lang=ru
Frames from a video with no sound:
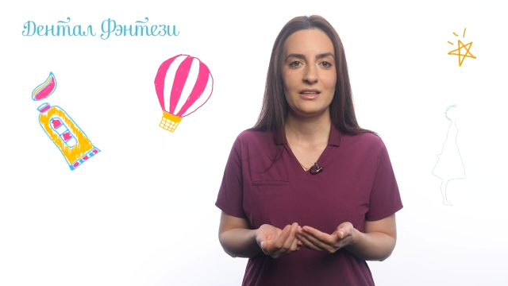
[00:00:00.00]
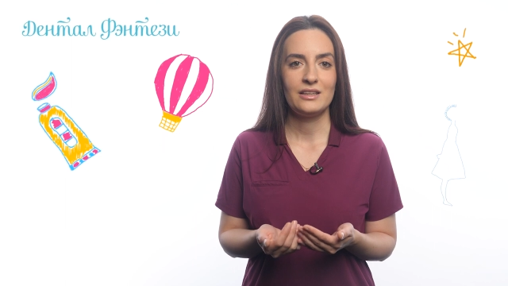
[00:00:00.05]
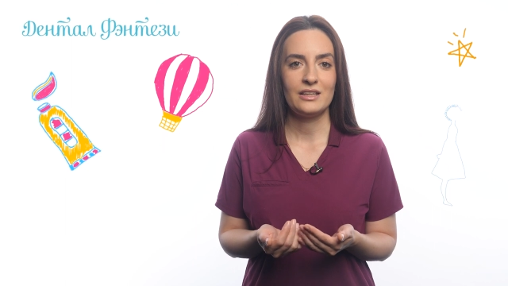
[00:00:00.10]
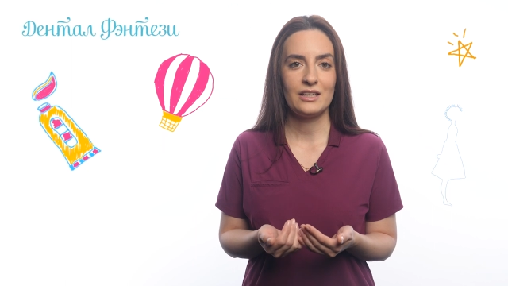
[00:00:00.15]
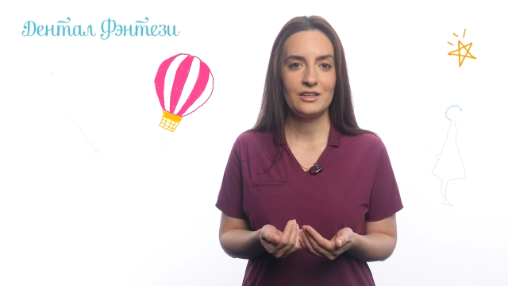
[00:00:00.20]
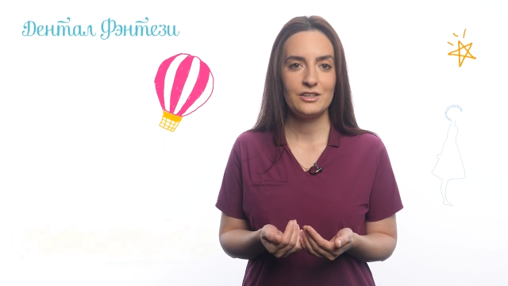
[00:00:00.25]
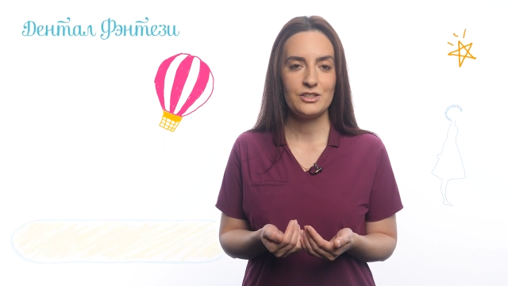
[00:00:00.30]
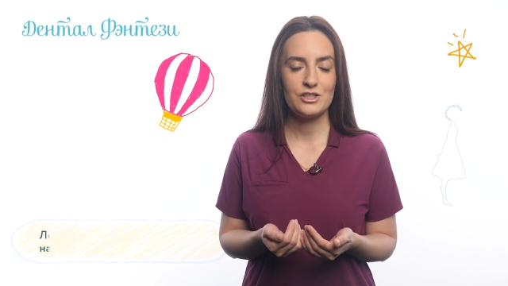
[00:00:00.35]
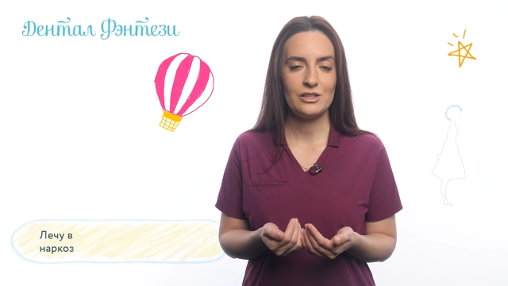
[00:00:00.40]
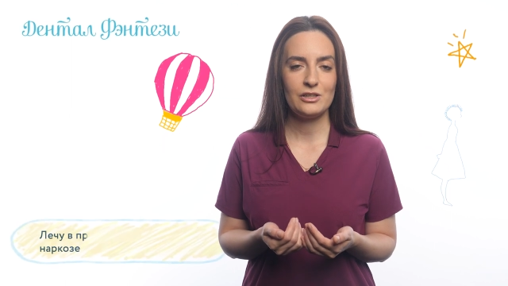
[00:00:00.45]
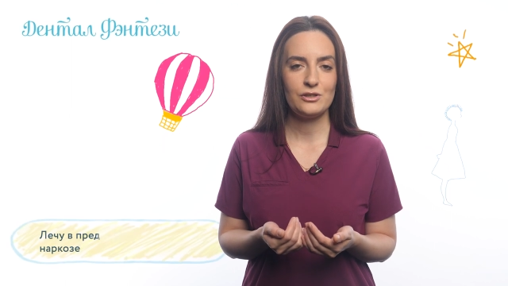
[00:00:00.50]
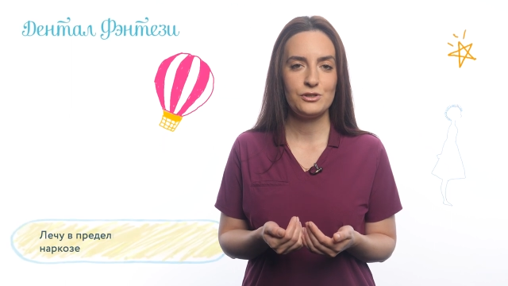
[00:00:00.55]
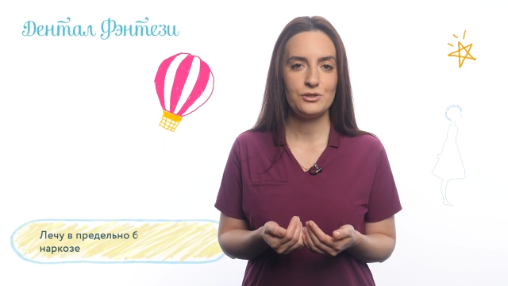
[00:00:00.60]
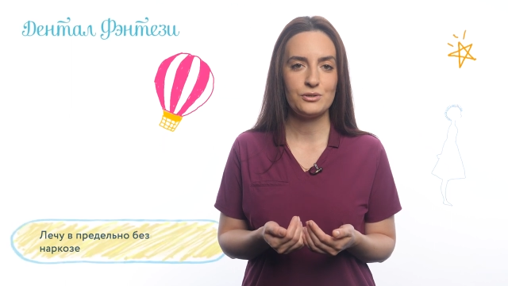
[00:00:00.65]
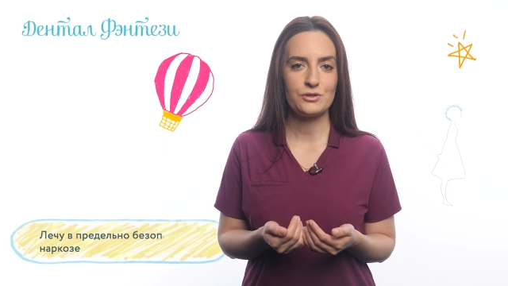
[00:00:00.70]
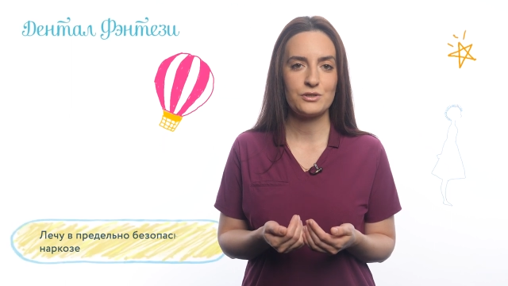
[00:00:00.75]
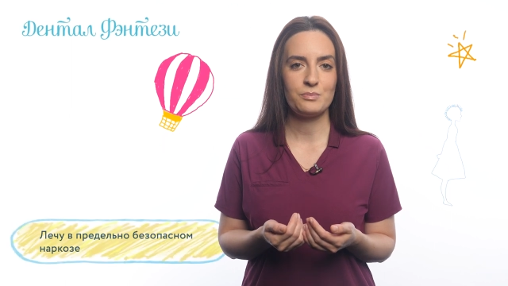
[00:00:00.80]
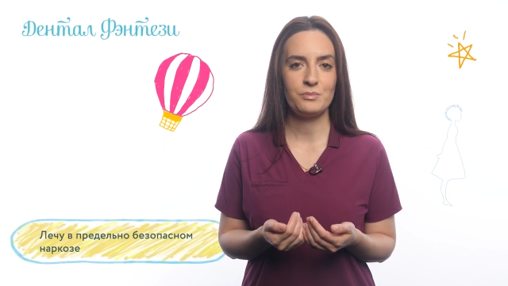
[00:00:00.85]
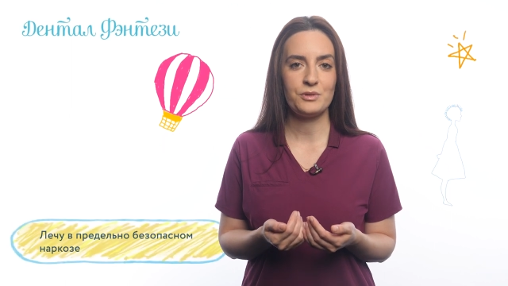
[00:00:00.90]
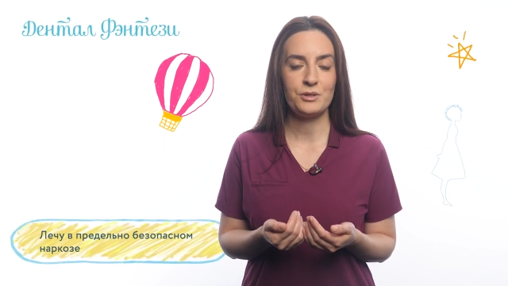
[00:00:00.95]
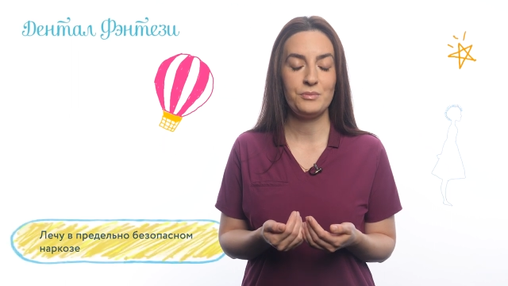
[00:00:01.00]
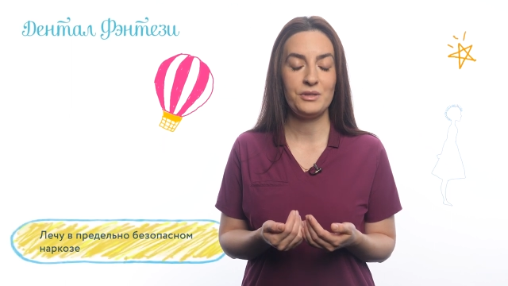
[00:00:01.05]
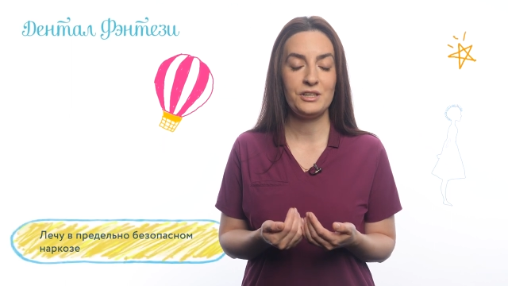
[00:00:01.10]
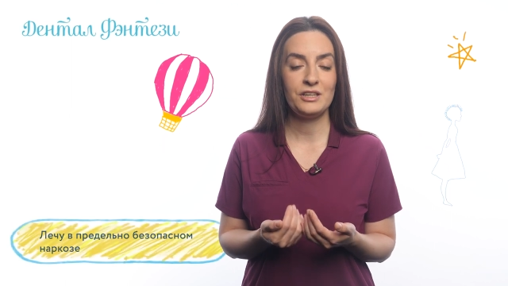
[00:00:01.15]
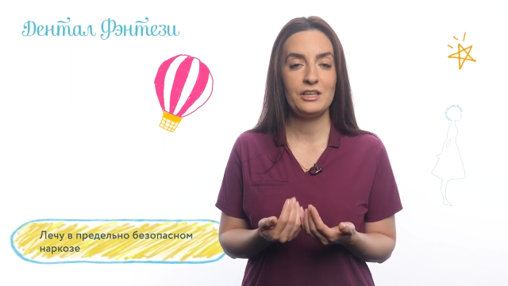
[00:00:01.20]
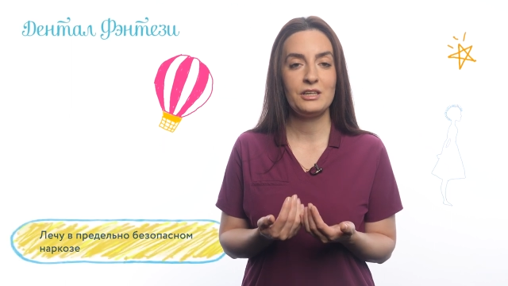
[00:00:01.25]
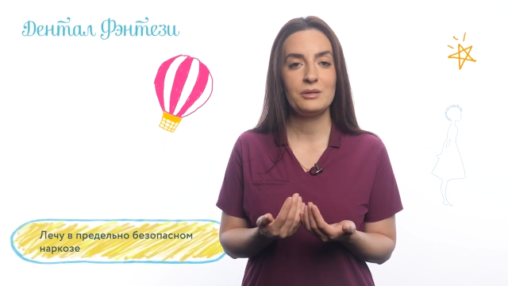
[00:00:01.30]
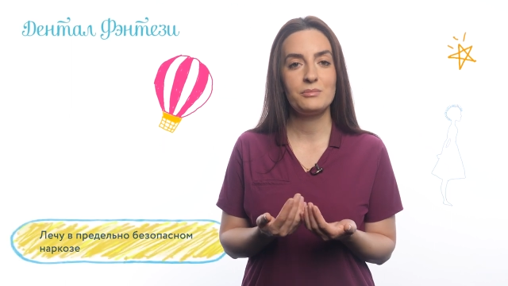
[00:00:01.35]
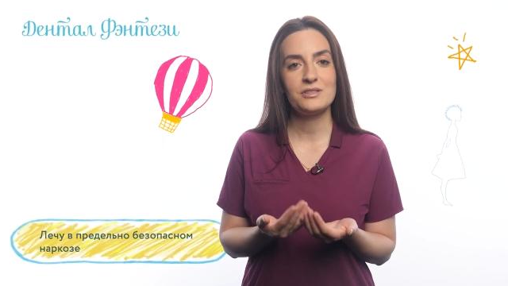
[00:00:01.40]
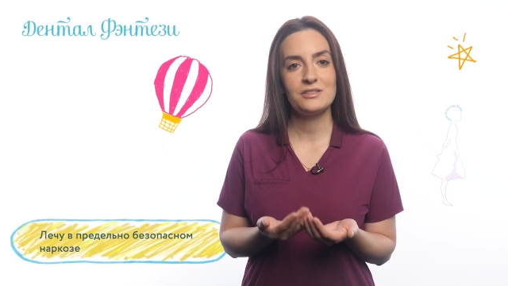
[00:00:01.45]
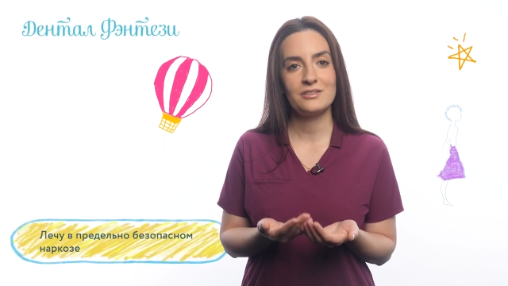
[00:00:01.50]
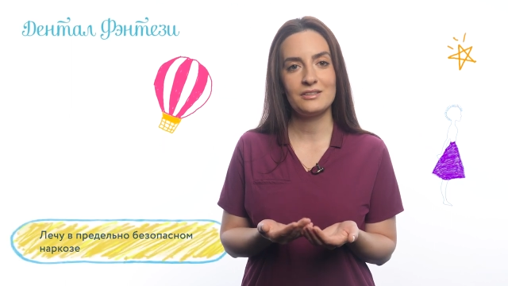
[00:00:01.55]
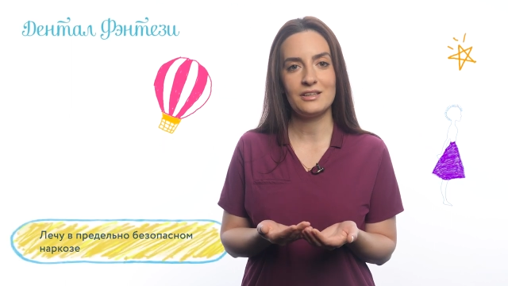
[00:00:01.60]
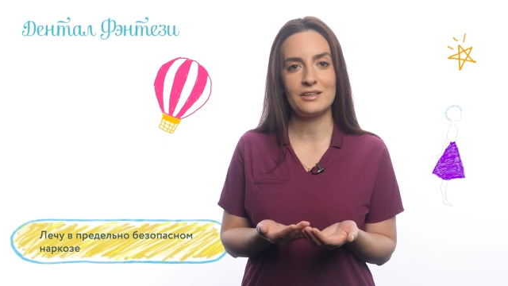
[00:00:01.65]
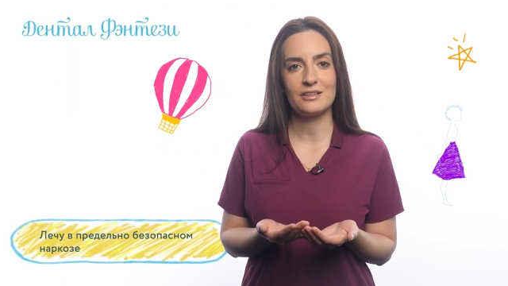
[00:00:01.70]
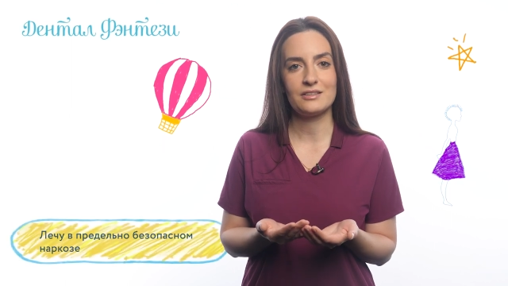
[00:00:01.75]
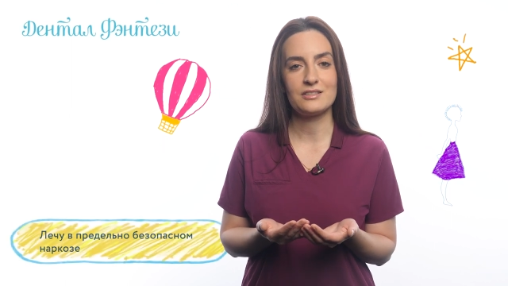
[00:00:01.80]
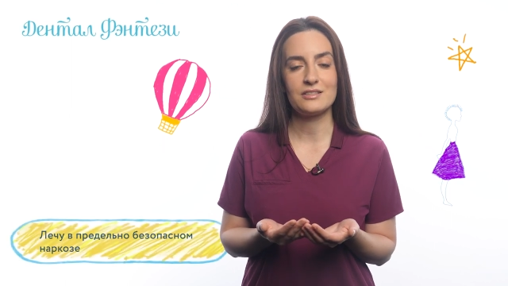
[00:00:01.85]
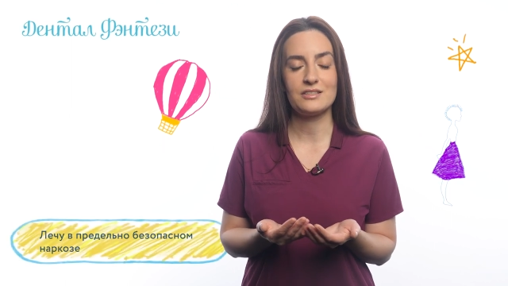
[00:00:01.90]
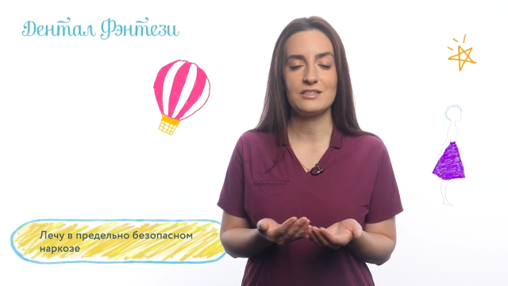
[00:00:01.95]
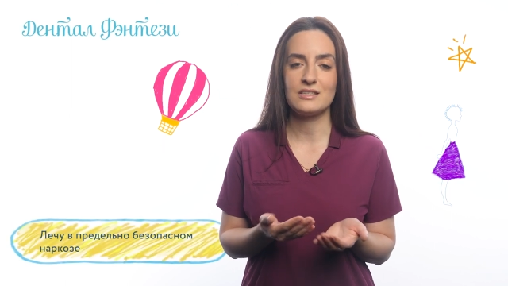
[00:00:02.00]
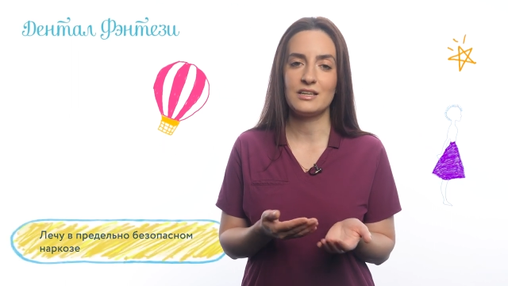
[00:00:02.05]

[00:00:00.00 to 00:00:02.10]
Также лечу с применением седации,